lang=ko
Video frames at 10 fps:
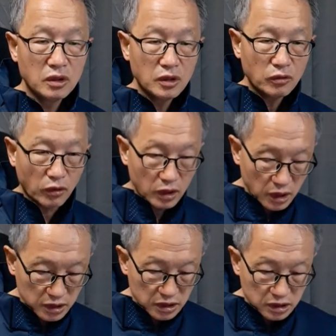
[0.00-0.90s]
원래
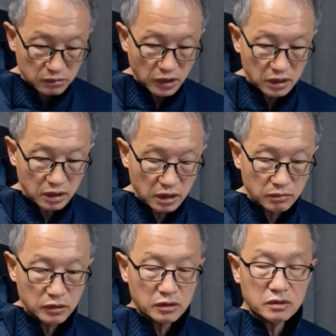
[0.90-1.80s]
이승만이가
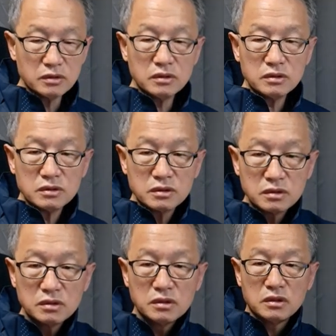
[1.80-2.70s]
뭐 어?
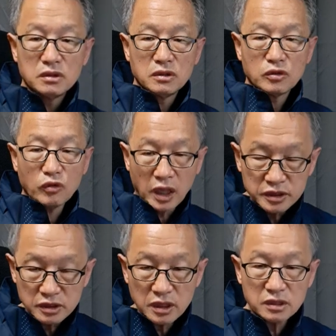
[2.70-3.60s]

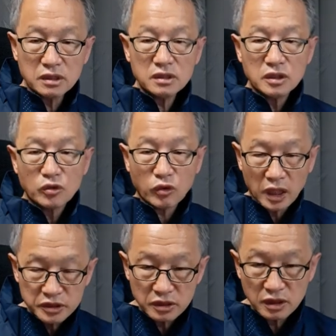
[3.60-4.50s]
관여를 했던
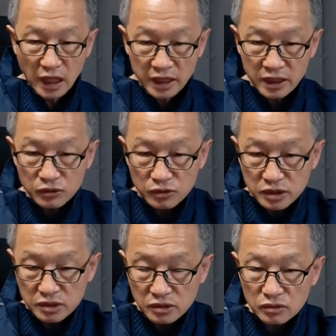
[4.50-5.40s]
관여를 안 한
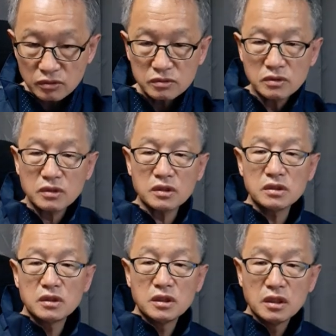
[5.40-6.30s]
곳에서도 그렇게
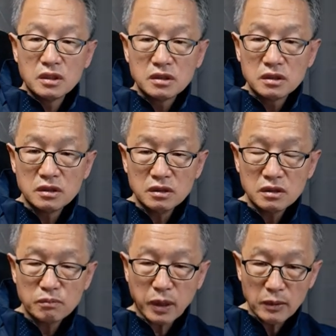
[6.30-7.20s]
어?
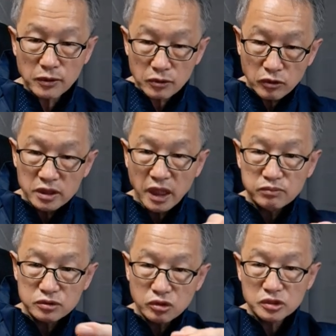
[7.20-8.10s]
파벌과
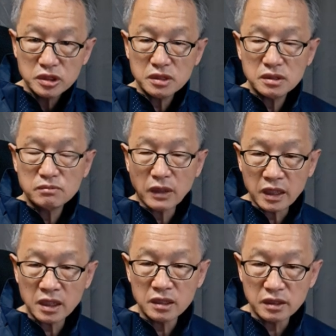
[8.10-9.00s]
내부 총질이
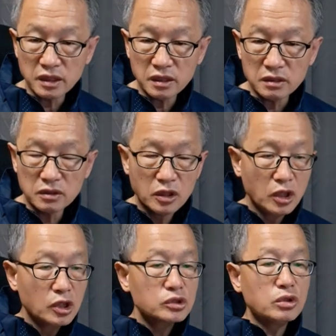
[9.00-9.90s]
많았는데
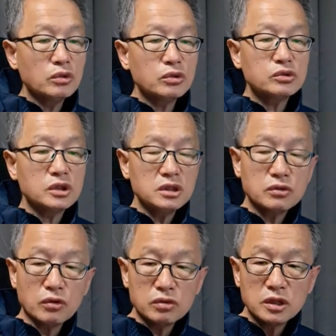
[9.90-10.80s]
그걸 어떻게
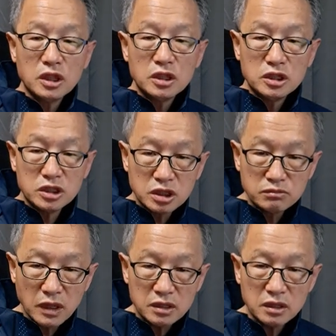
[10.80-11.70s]
꼭
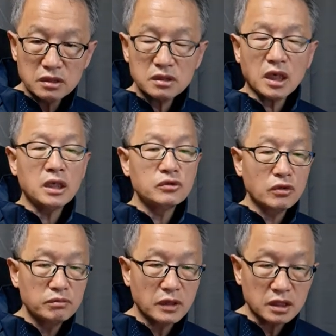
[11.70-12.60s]
이승만이는 가는
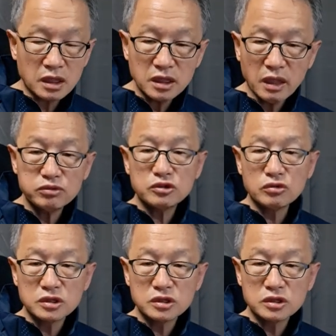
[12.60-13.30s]
곳마다 내부 총질을